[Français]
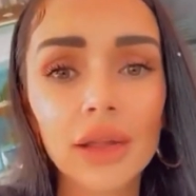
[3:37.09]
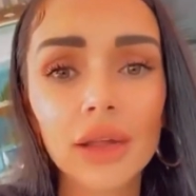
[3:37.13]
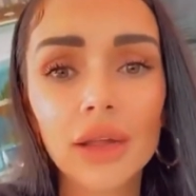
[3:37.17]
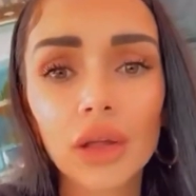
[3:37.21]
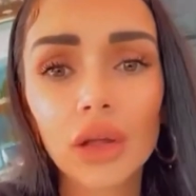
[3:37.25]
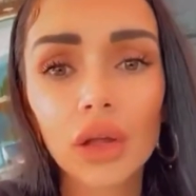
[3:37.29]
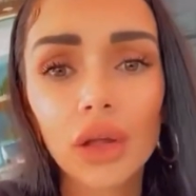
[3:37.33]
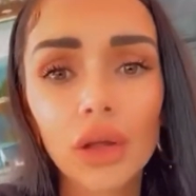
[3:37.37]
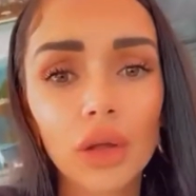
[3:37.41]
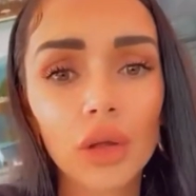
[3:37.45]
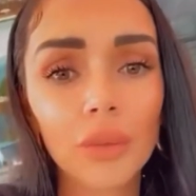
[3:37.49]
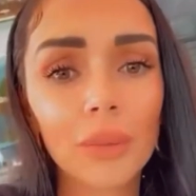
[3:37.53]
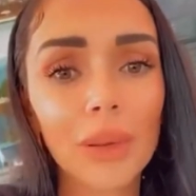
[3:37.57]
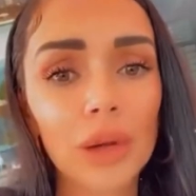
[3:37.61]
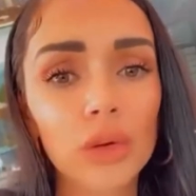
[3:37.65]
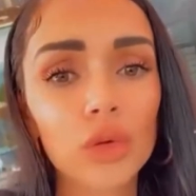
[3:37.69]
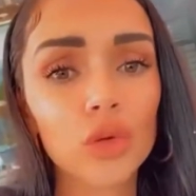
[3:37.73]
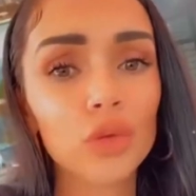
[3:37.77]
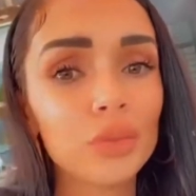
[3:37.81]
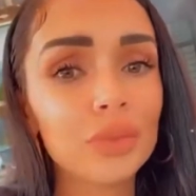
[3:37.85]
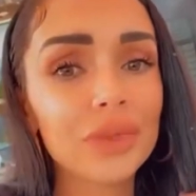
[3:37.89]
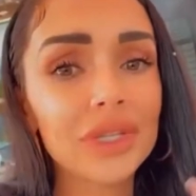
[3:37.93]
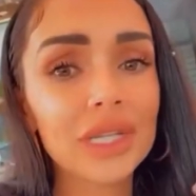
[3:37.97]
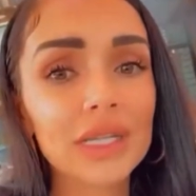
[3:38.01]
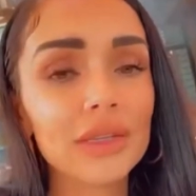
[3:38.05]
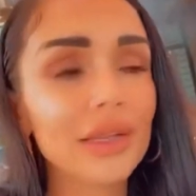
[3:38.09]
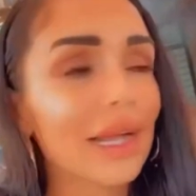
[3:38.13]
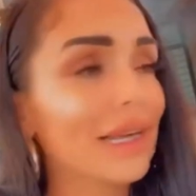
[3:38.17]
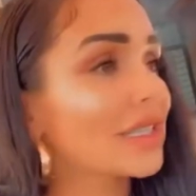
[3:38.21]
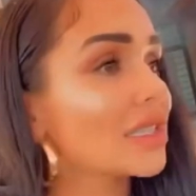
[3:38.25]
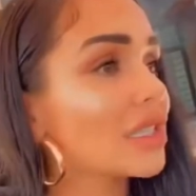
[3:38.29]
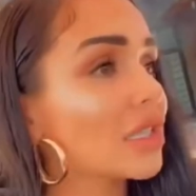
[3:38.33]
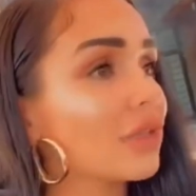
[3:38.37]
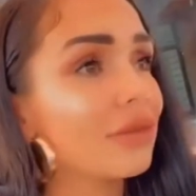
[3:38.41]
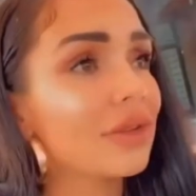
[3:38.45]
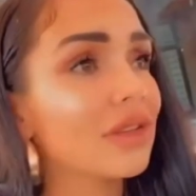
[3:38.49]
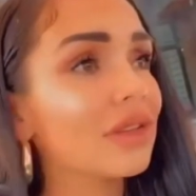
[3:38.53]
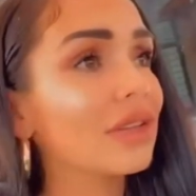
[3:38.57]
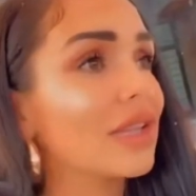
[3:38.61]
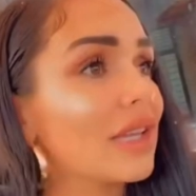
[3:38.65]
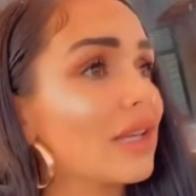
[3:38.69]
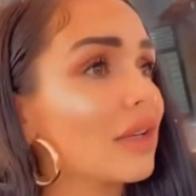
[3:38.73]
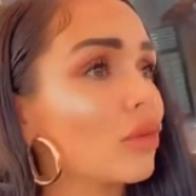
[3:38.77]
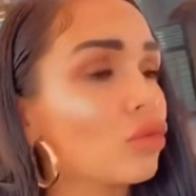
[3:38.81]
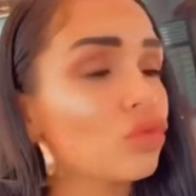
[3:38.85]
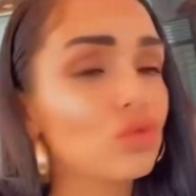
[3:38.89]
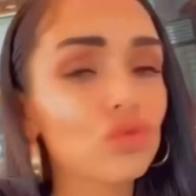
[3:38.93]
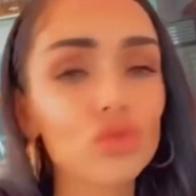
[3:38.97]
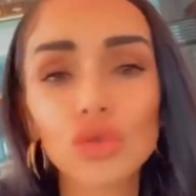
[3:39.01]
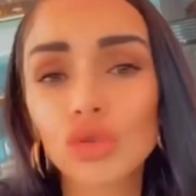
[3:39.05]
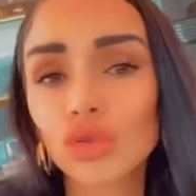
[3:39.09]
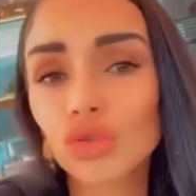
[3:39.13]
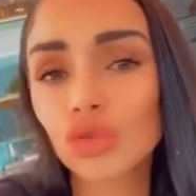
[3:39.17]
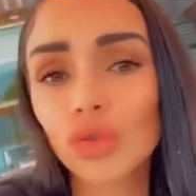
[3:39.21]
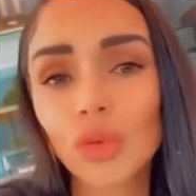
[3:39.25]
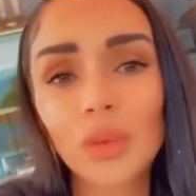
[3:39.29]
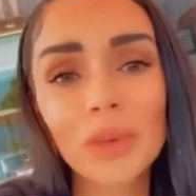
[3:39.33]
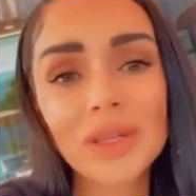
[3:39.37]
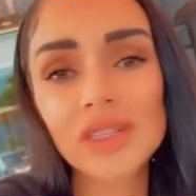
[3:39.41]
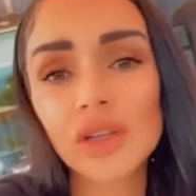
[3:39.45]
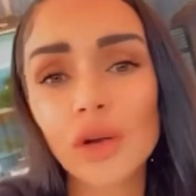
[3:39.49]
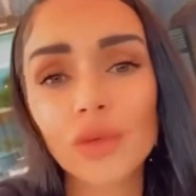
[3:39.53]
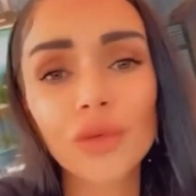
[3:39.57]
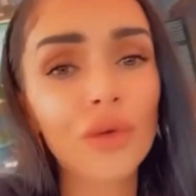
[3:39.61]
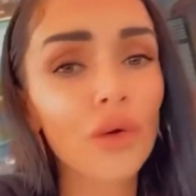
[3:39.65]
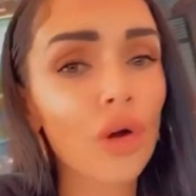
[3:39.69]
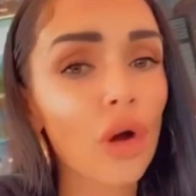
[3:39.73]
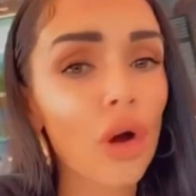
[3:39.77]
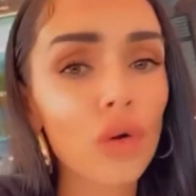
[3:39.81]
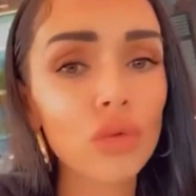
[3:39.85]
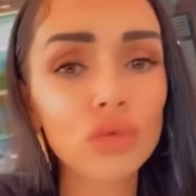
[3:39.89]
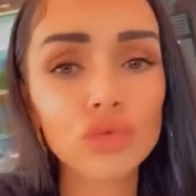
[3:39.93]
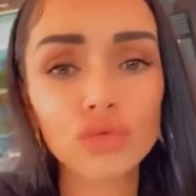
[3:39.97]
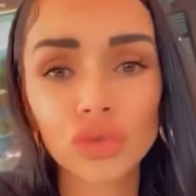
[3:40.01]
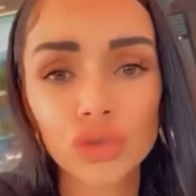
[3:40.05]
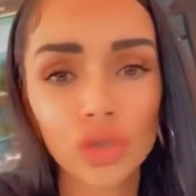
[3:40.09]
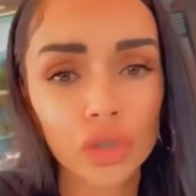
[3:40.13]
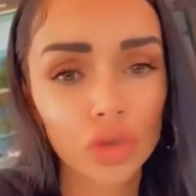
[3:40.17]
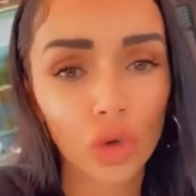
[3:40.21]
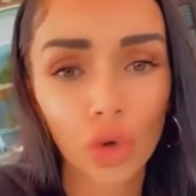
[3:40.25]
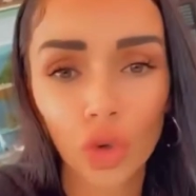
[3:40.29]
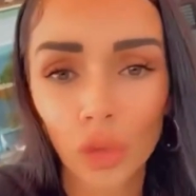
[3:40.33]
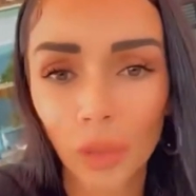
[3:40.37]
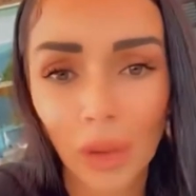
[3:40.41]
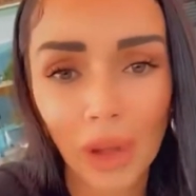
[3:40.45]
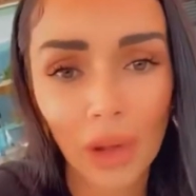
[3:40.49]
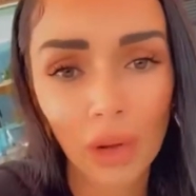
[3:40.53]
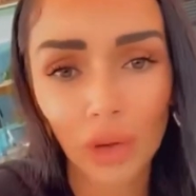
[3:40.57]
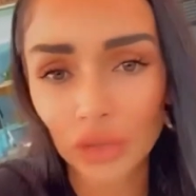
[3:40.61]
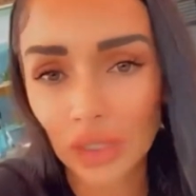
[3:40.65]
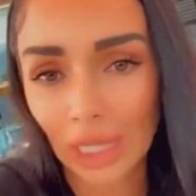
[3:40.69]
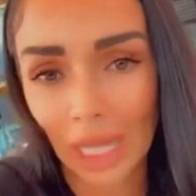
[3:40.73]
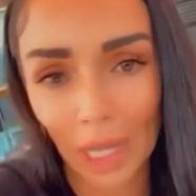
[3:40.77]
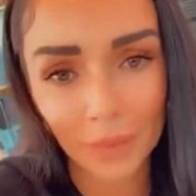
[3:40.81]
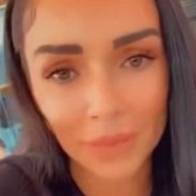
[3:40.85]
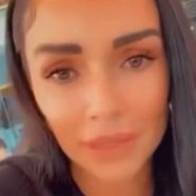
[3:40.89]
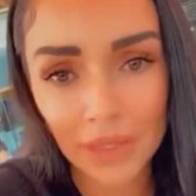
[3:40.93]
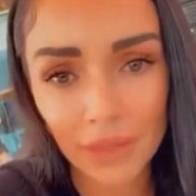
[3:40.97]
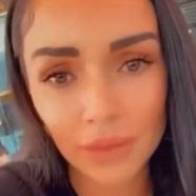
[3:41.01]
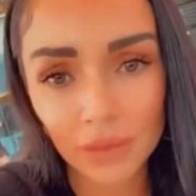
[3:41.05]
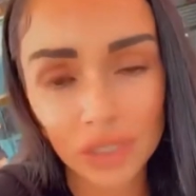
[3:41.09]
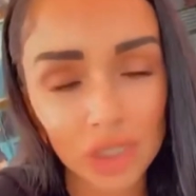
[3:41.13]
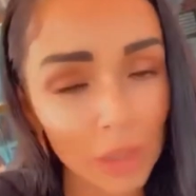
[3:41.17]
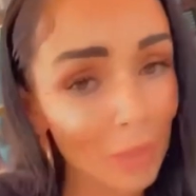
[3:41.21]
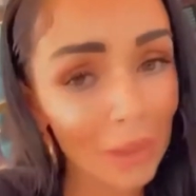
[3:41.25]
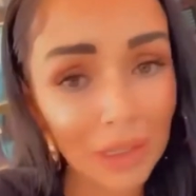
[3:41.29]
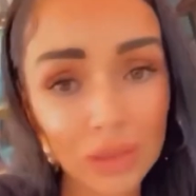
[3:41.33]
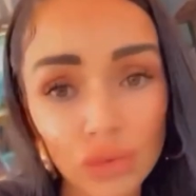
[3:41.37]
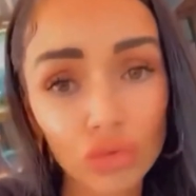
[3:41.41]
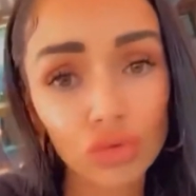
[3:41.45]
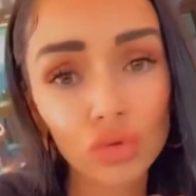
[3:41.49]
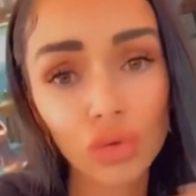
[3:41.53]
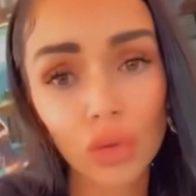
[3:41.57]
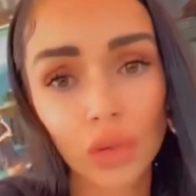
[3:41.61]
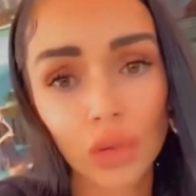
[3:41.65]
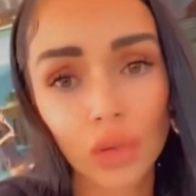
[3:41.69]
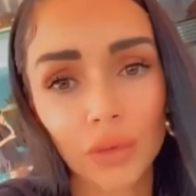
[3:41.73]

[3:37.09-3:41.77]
euh, par le biais d'activités ou de, mes enfants ou de notre repas entre amis. J'ai pas du tout envie.